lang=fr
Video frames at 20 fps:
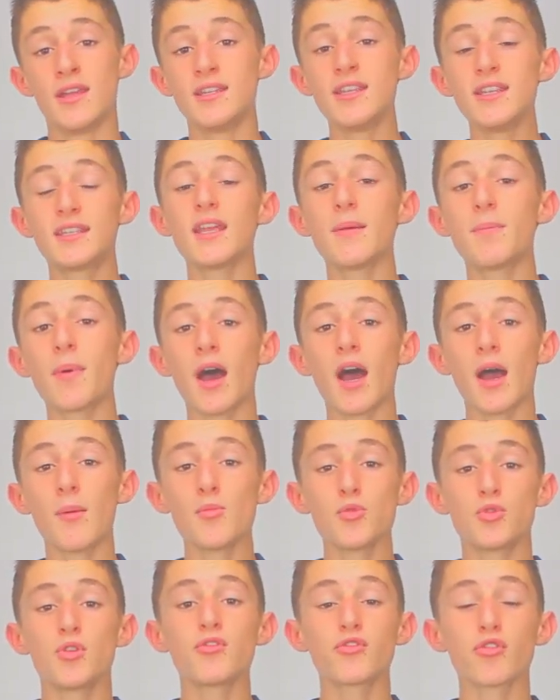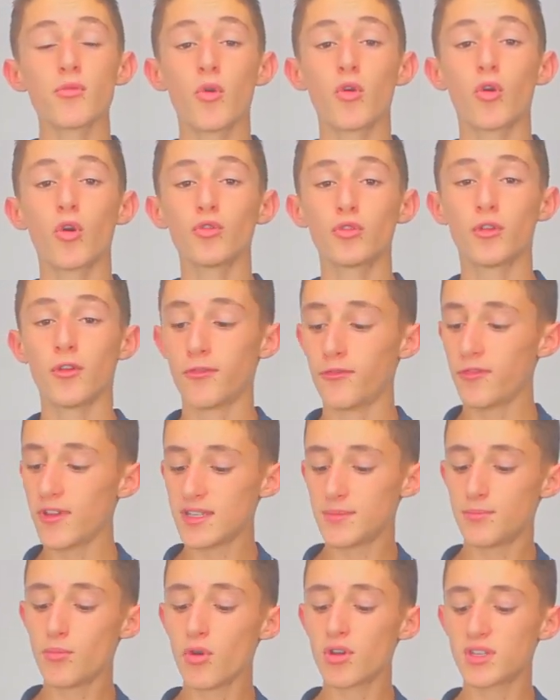N'hésitez pas à me suivre sur mon compte
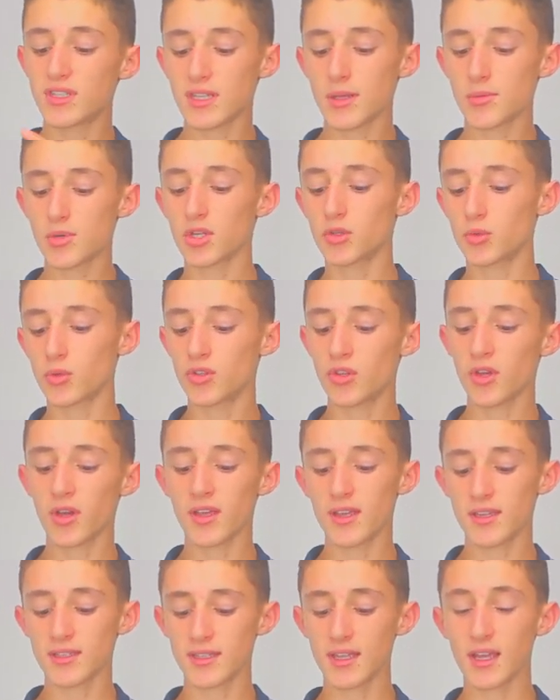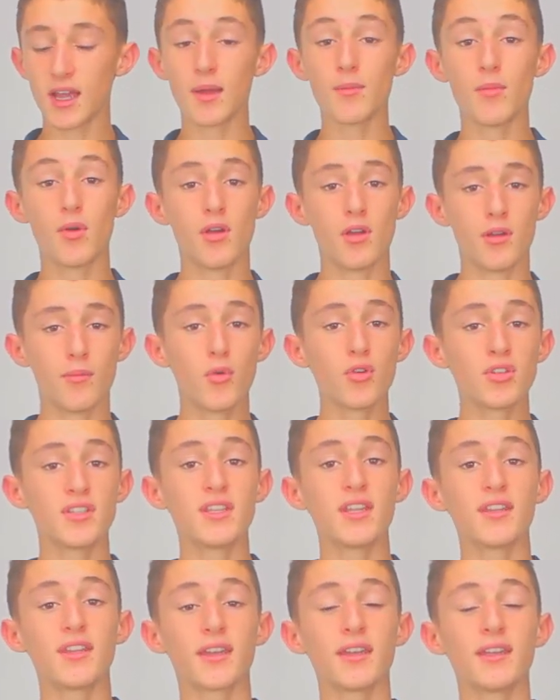Facebook, Snapchat, Twitter, Instagram, mon
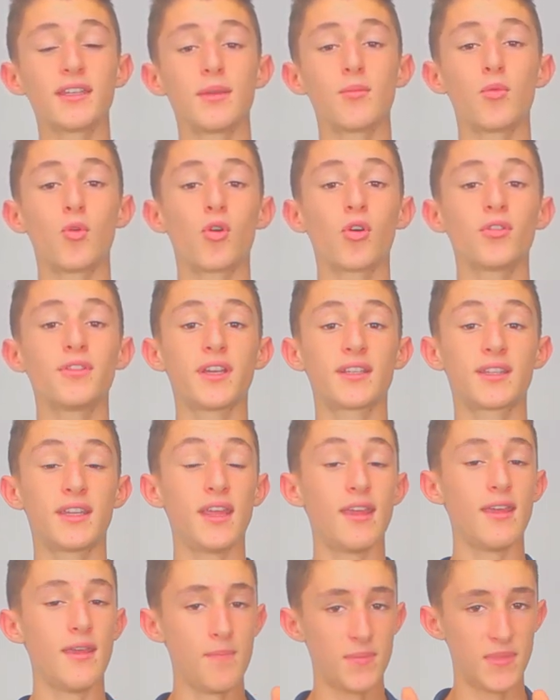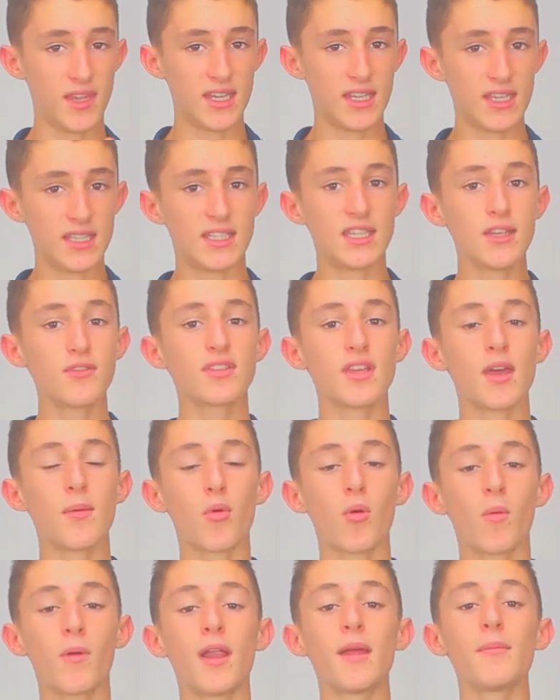site internet à vous contacter si vous avez un
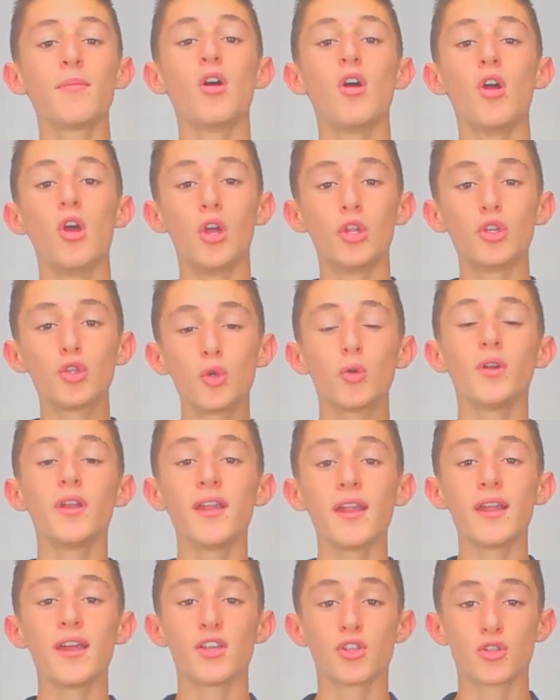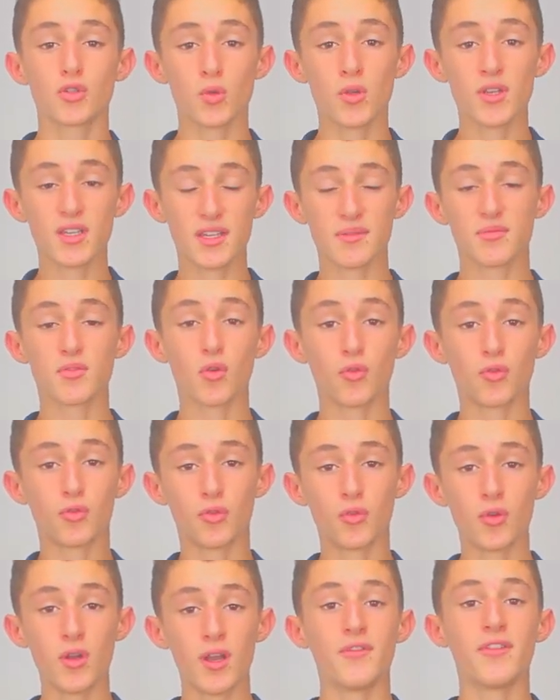problème. Tous les liens sont dans la description
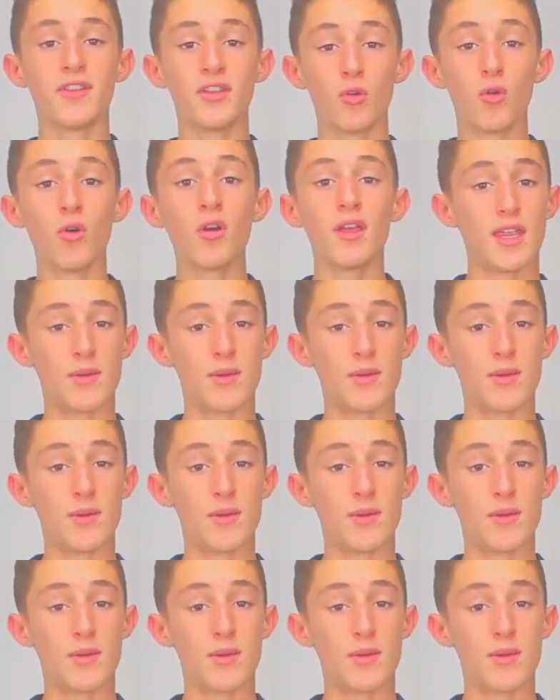de la vidéo.